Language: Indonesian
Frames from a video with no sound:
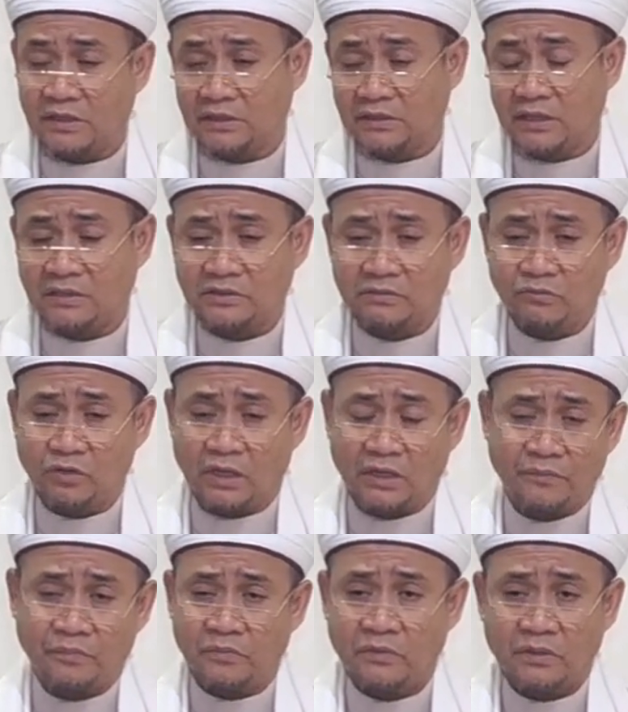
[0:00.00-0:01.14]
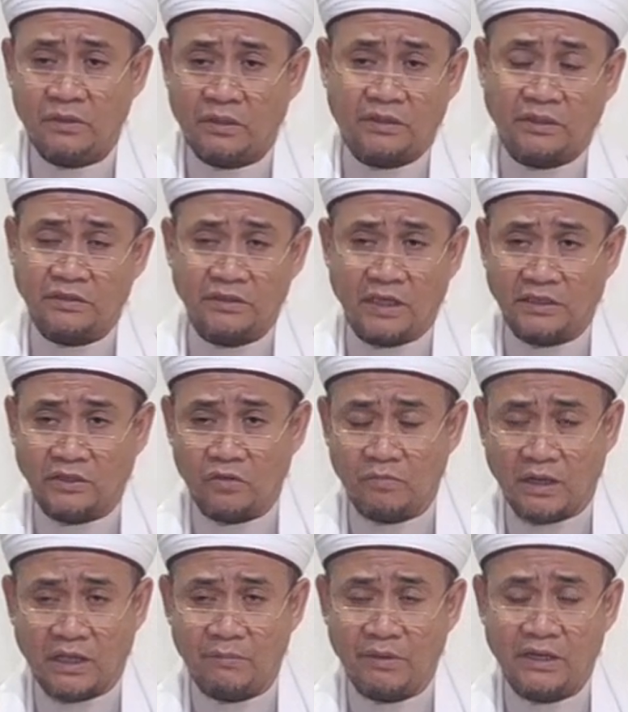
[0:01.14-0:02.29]
Mata hasyaka min khalqi
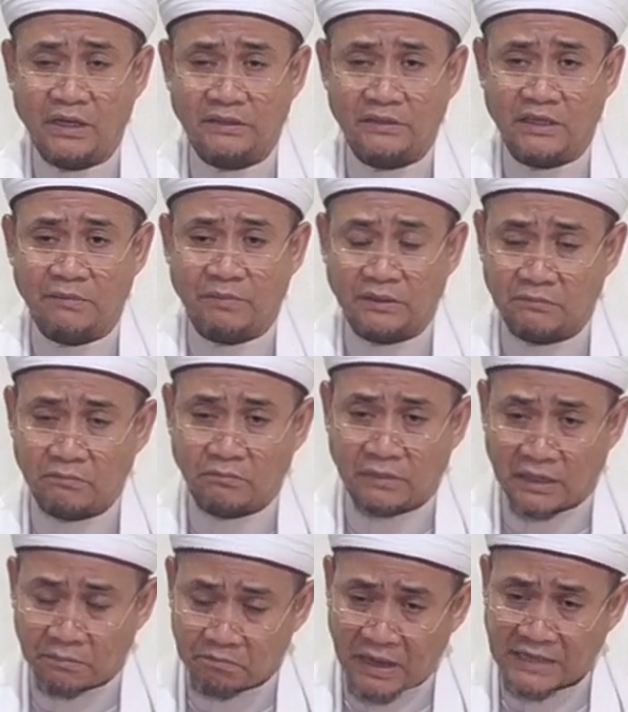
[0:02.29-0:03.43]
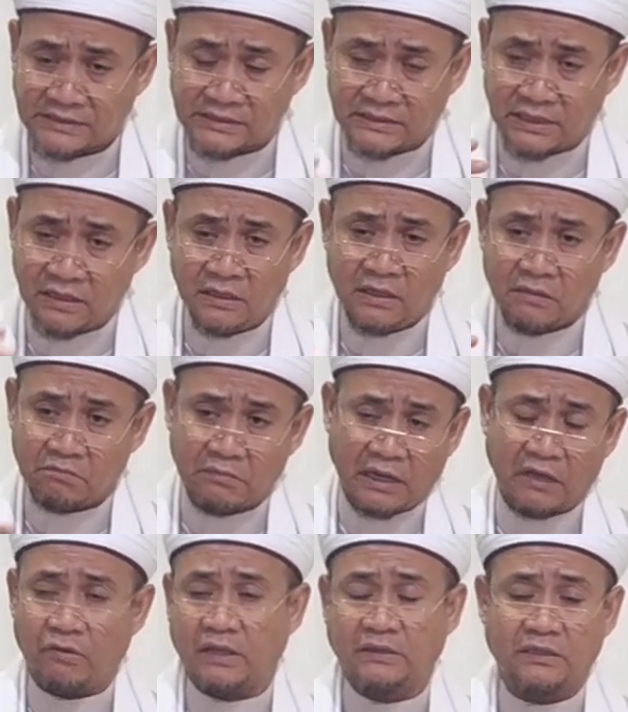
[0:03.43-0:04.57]
fa'lam annahu yuridu an yaftahalaka
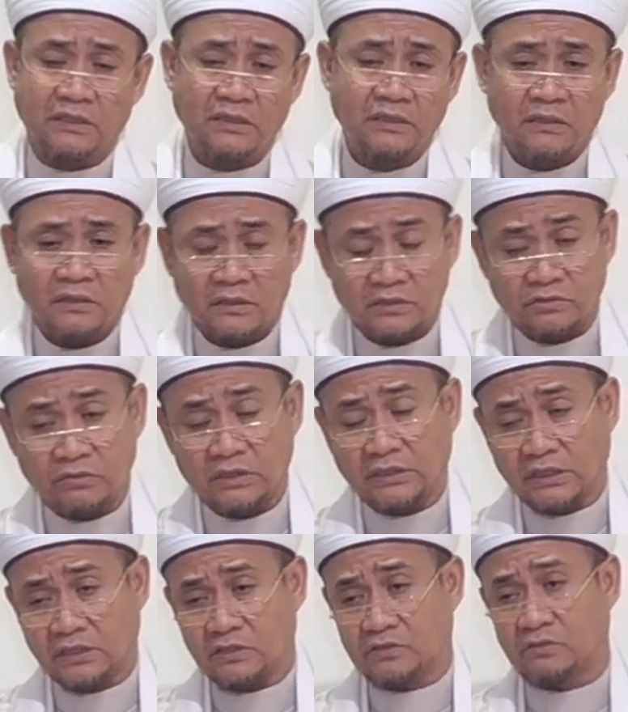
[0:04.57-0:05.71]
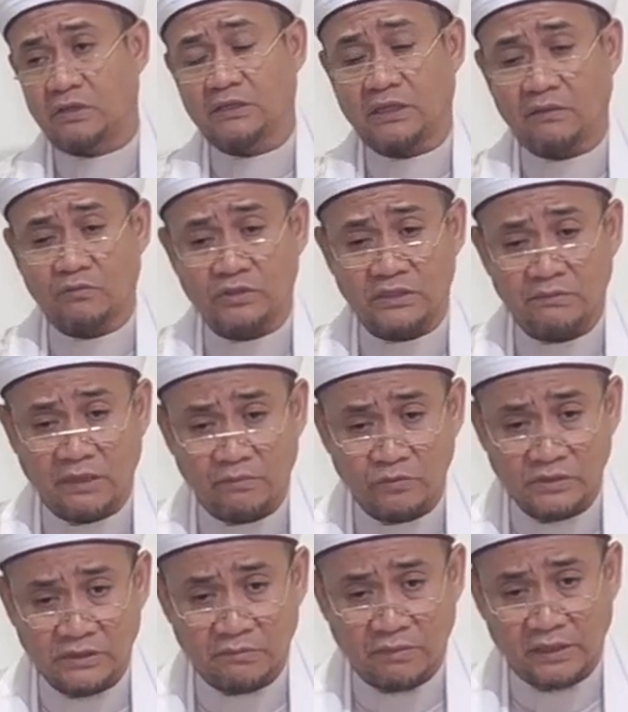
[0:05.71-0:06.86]
babal unus bihi Allah.
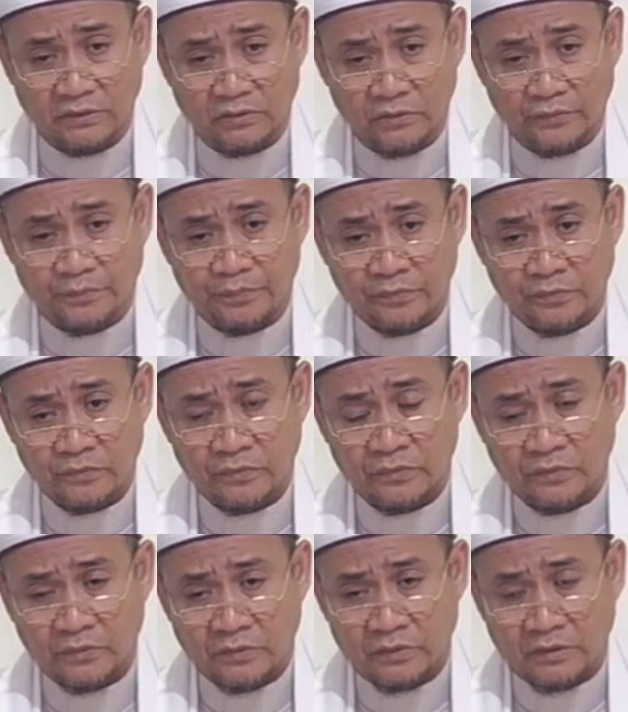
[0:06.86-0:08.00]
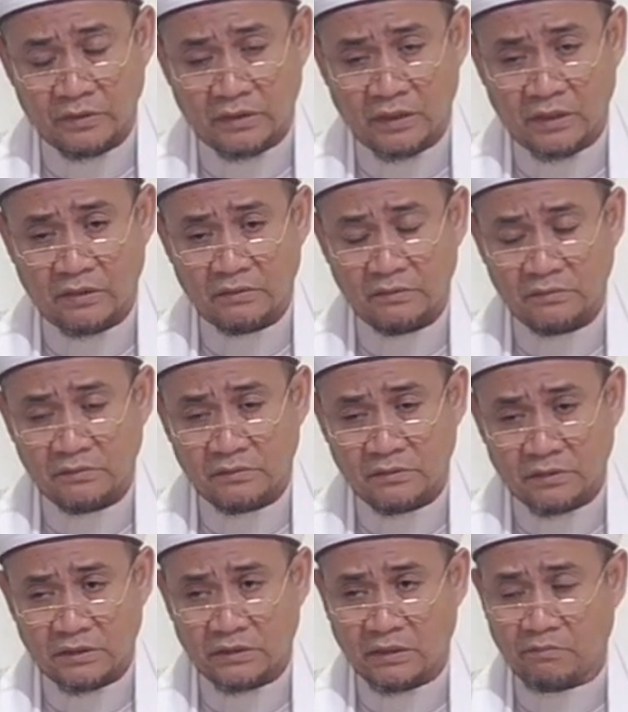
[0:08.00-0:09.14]
Ketika Allah membuat kamu
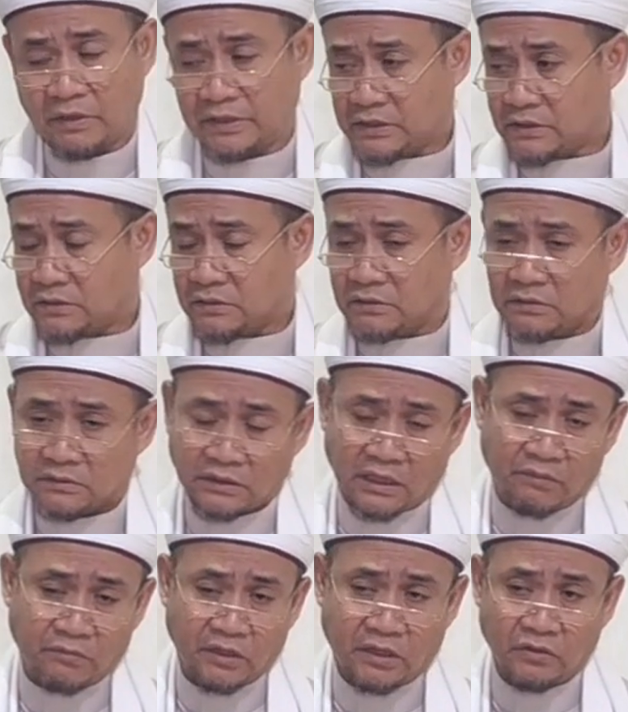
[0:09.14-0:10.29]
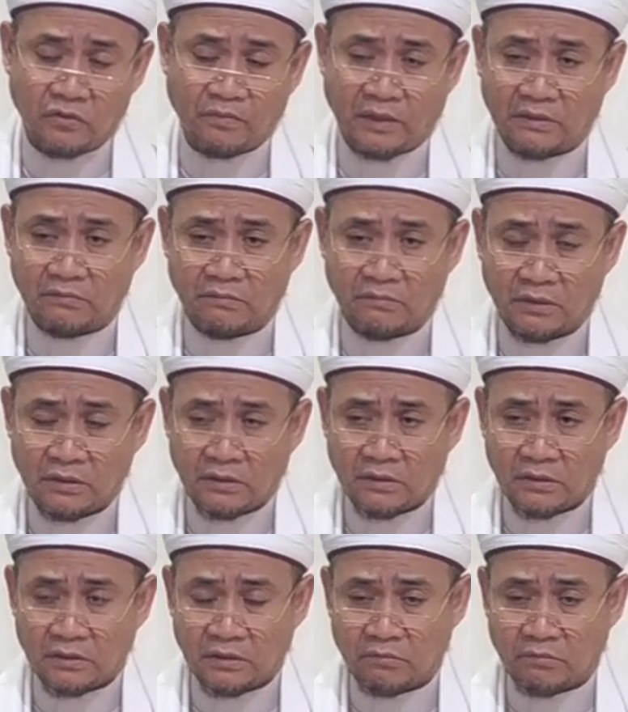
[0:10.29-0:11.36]
rasa tidak suka kepada makhluk